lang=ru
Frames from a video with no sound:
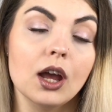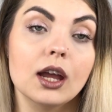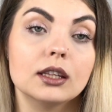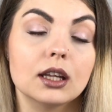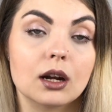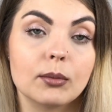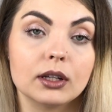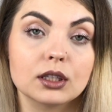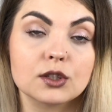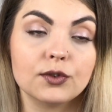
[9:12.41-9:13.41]
Это
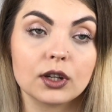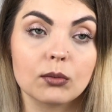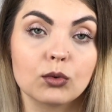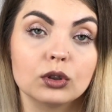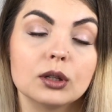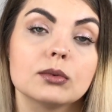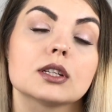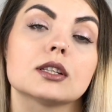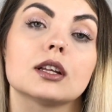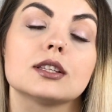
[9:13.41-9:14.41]
ароматы с феромонами.
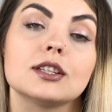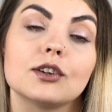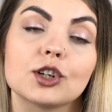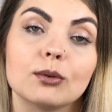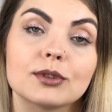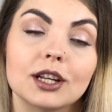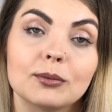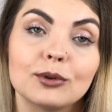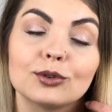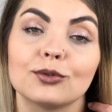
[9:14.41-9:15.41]
Кстати, девочки написали
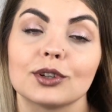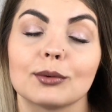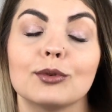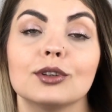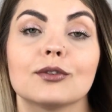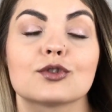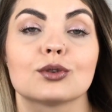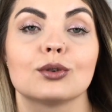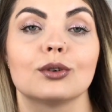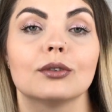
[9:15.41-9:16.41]
по поводу феромонов,
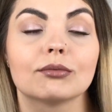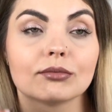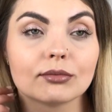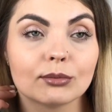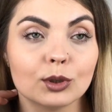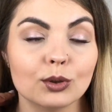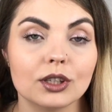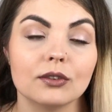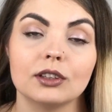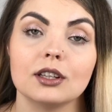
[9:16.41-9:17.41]
что
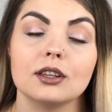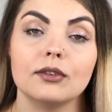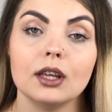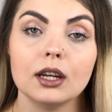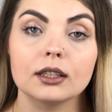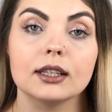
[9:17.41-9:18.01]
многие в это не верят.